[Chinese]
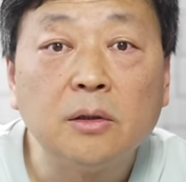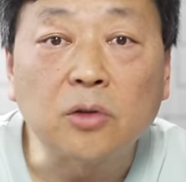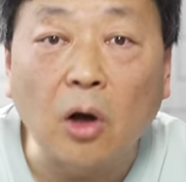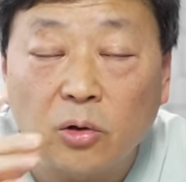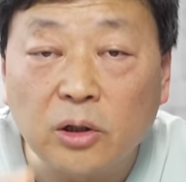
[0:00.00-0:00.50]

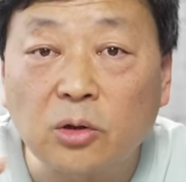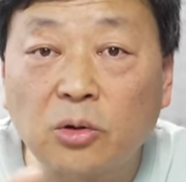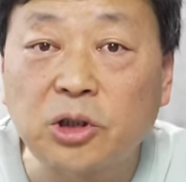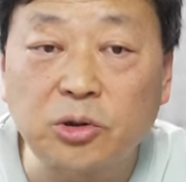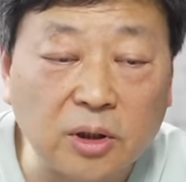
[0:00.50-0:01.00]
讨论的
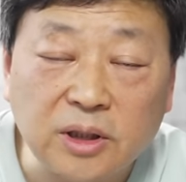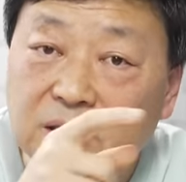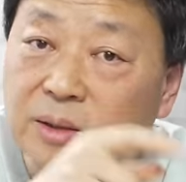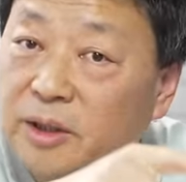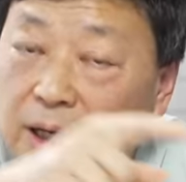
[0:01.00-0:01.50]
都是说你
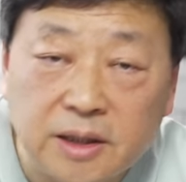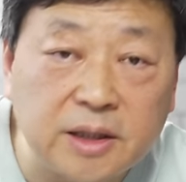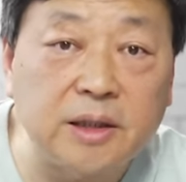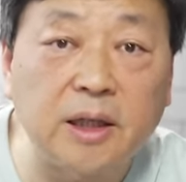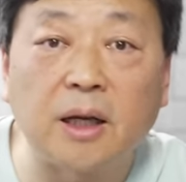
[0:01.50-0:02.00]
这么大
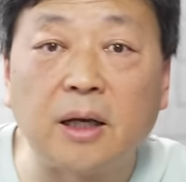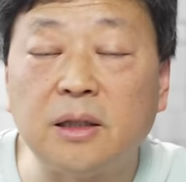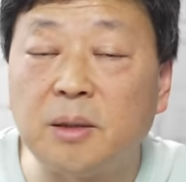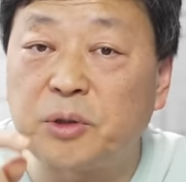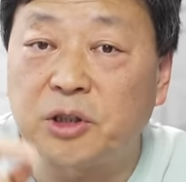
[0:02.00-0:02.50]
企业了，
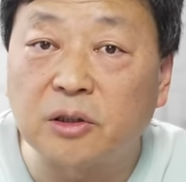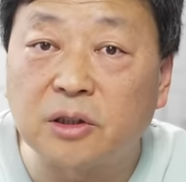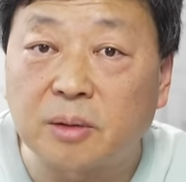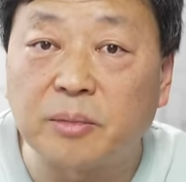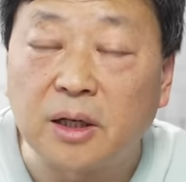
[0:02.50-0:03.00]
你凭
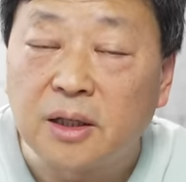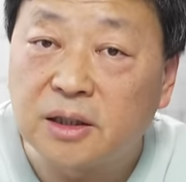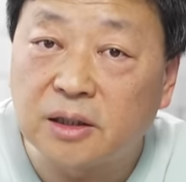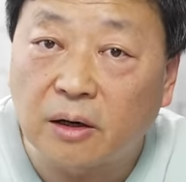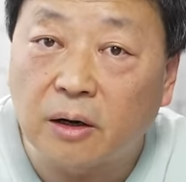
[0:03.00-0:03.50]
什么
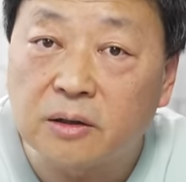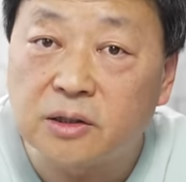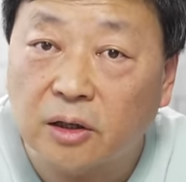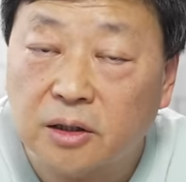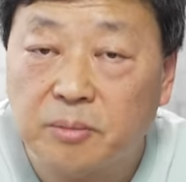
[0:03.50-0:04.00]
你的儿
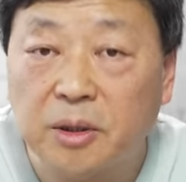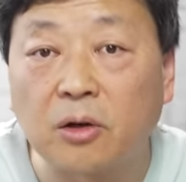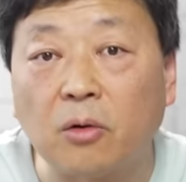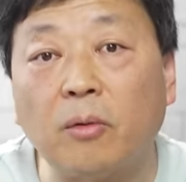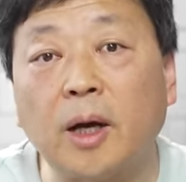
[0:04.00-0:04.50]
子要移民
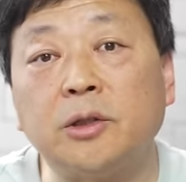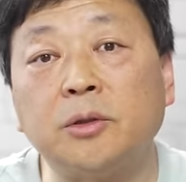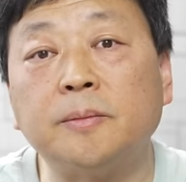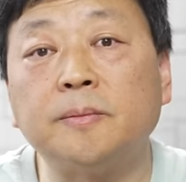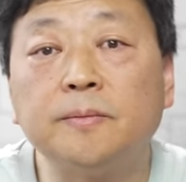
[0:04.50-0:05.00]
到国外
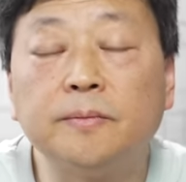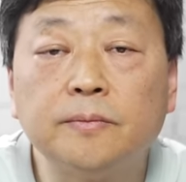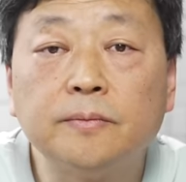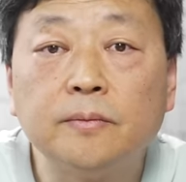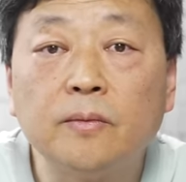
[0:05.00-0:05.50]
去？
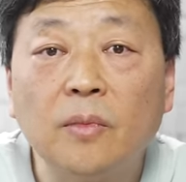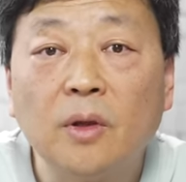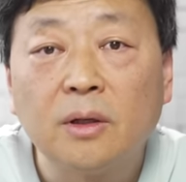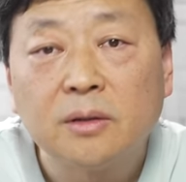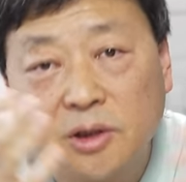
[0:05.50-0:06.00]

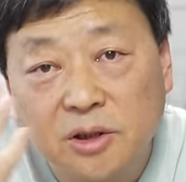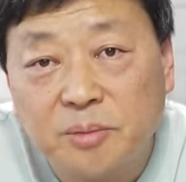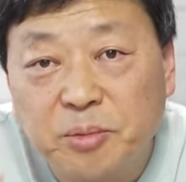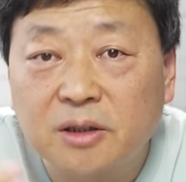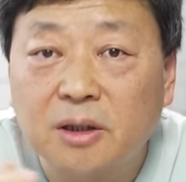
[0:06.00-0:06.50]
其
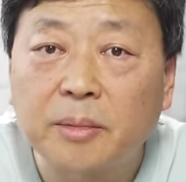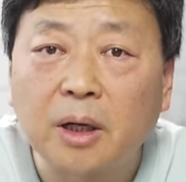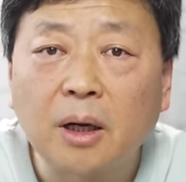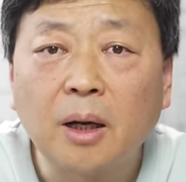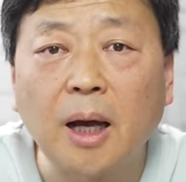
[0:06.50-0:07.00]
实凭什么？
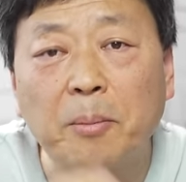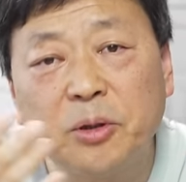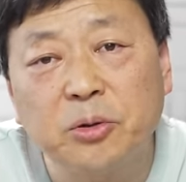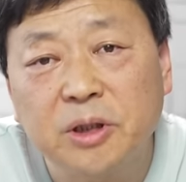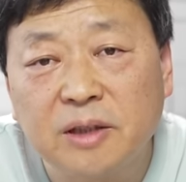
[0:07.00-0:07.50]
还不
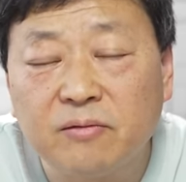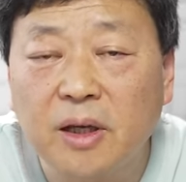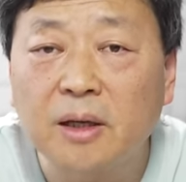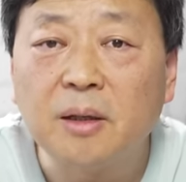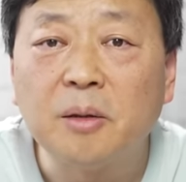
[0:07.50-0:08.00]
就是因
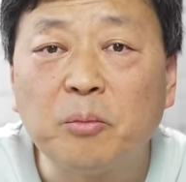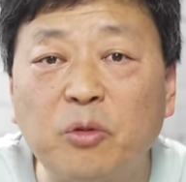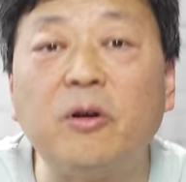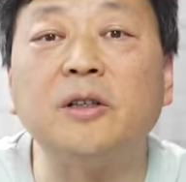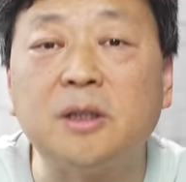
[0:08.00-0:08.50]
为
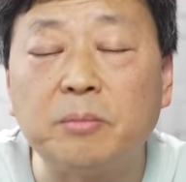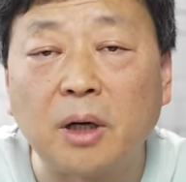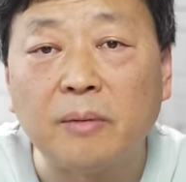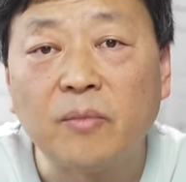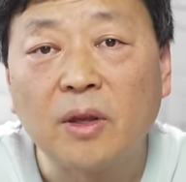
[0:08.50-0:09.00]
不放心
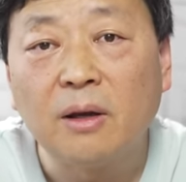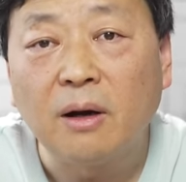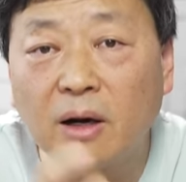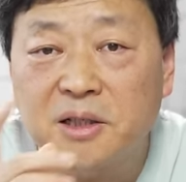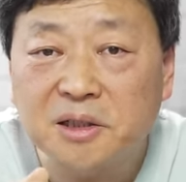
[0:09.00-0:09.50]
吗？
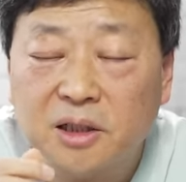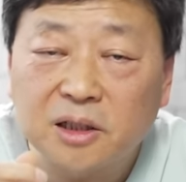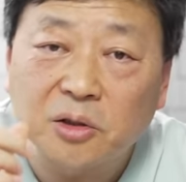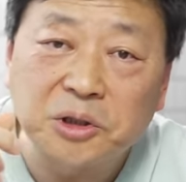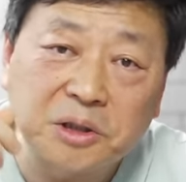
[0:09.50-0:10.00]
而且这
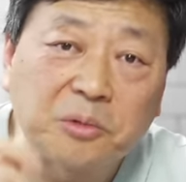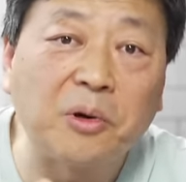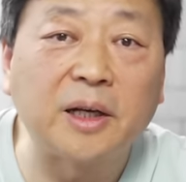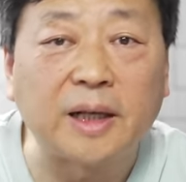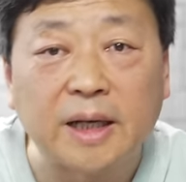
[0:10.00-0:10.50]
里头，其实
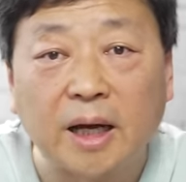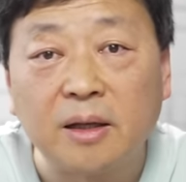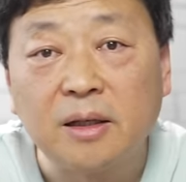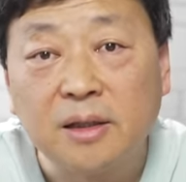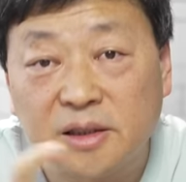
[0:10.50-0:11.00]
我给大家
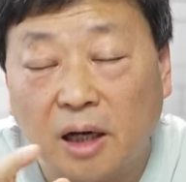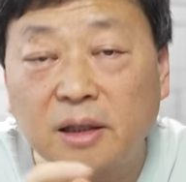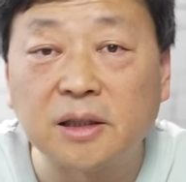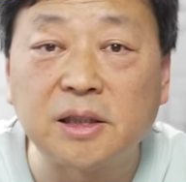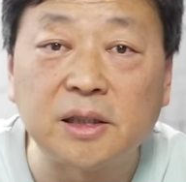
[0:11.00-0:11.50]
讲
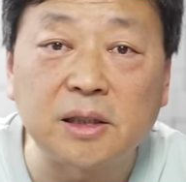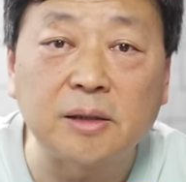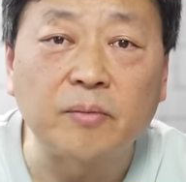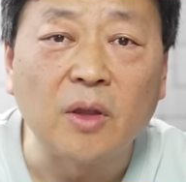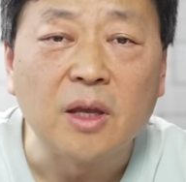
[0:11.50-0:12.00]
一个信
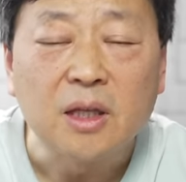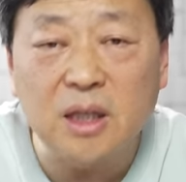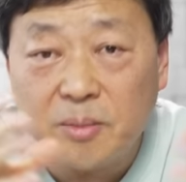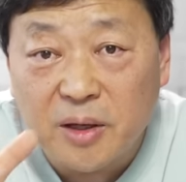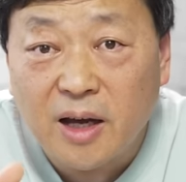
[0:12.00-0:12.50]
息。
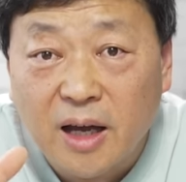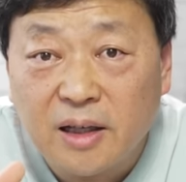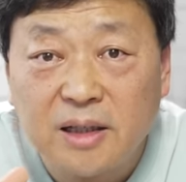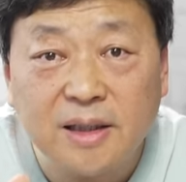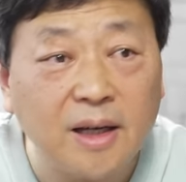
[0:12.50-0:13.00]
你别看
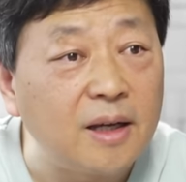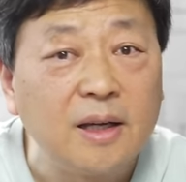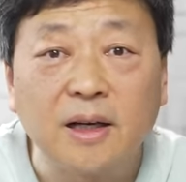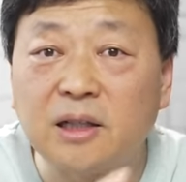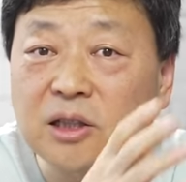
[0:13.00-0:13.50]
那些
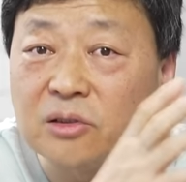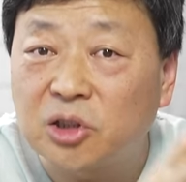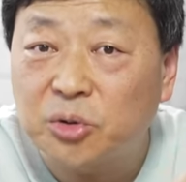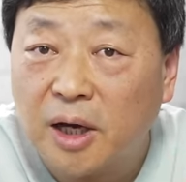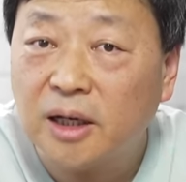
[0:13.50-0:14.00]
跟政
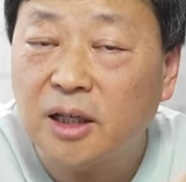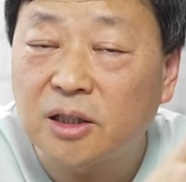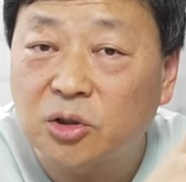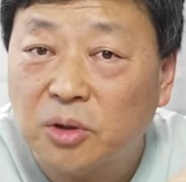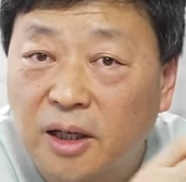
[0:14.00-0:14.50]
治权
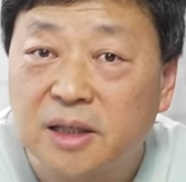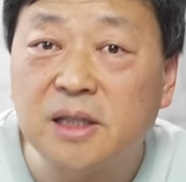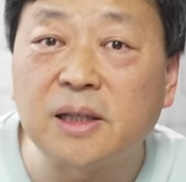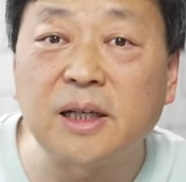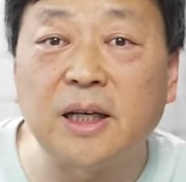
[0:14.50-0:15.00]
力走得很
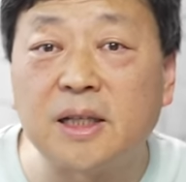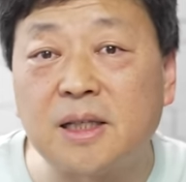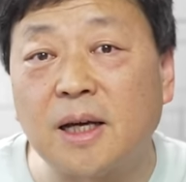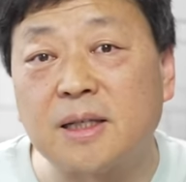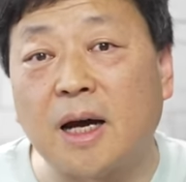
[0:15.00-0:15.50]
近的那些
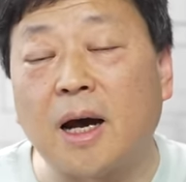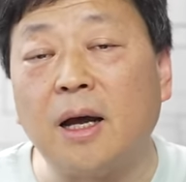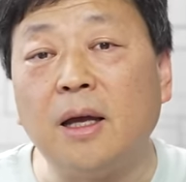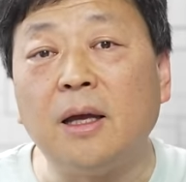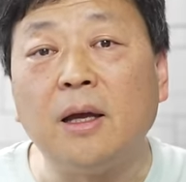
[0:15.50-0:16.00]
企业家，
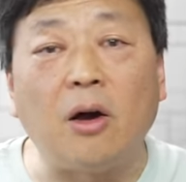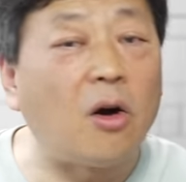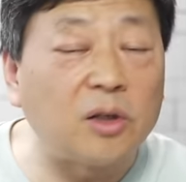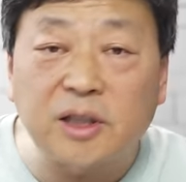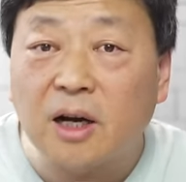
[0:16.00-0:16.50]

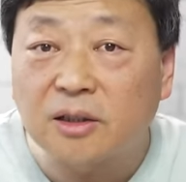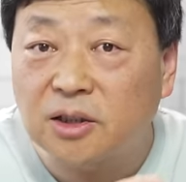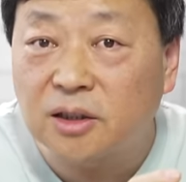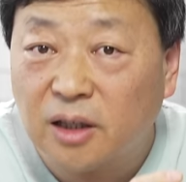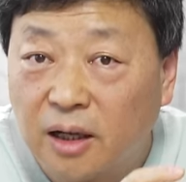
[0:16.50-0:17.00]
好像
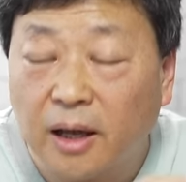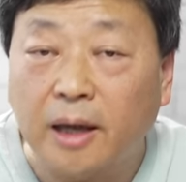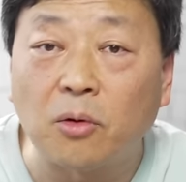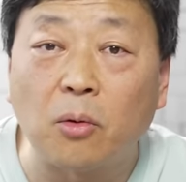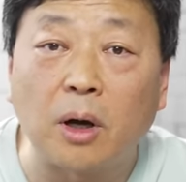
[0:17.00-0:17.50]
是很
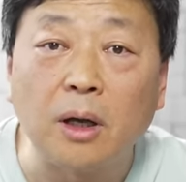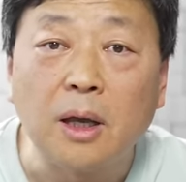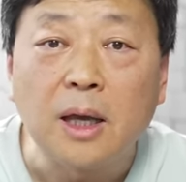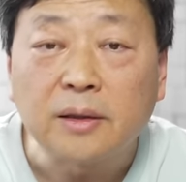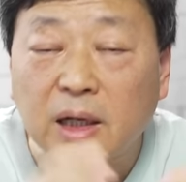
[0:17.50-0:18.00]
爱国，
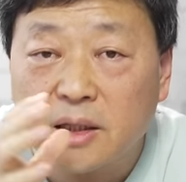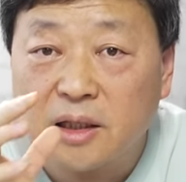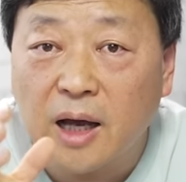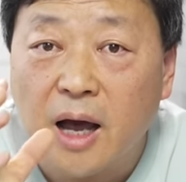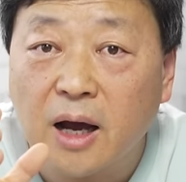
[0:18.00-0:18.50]
但
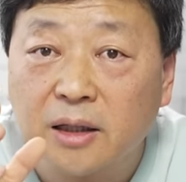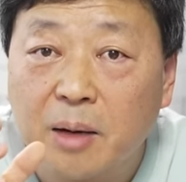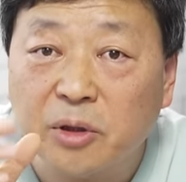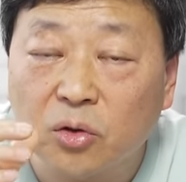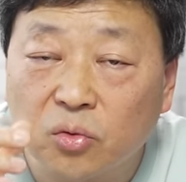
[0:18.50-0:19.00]
你看看
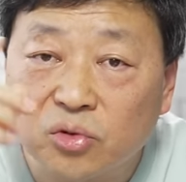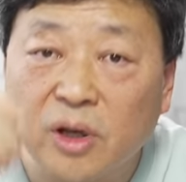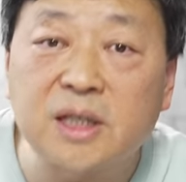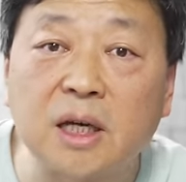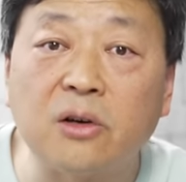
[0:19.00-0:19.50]
他们的股
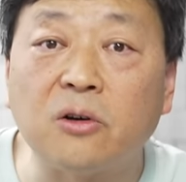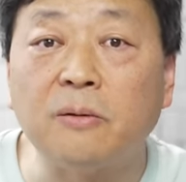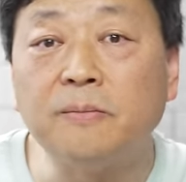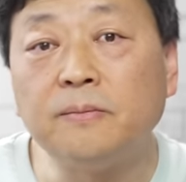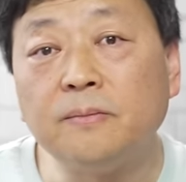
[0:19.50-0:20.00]
权结
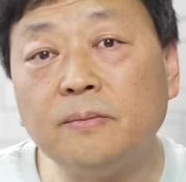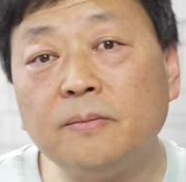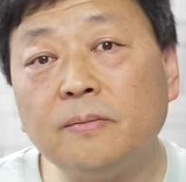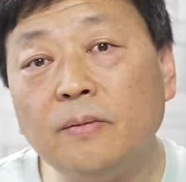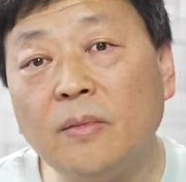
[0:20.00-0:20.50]
构，
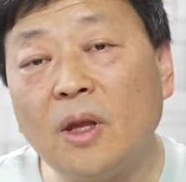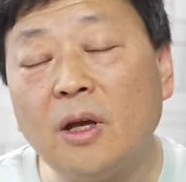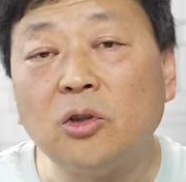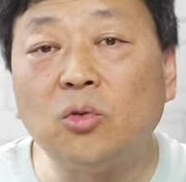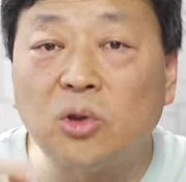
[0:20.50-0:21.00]

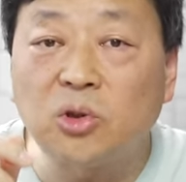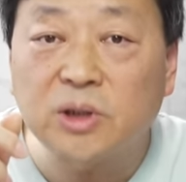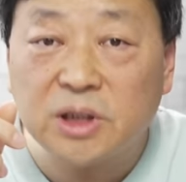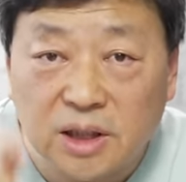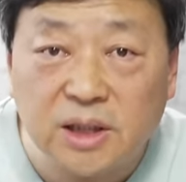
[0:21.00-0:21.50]
多数
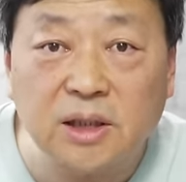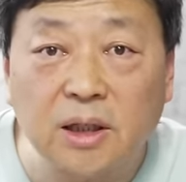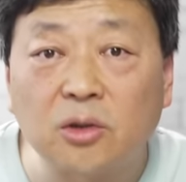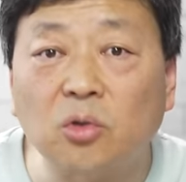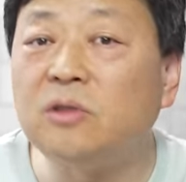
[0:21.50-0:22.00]
这些企
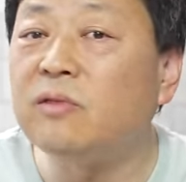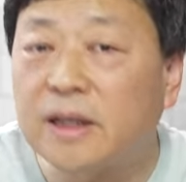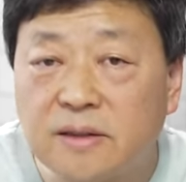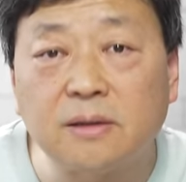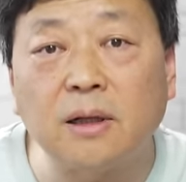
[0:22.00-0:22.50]
业都是
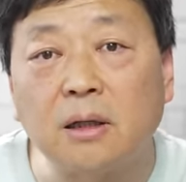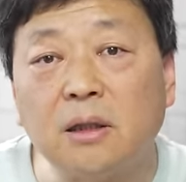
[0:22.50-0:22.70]
外资的。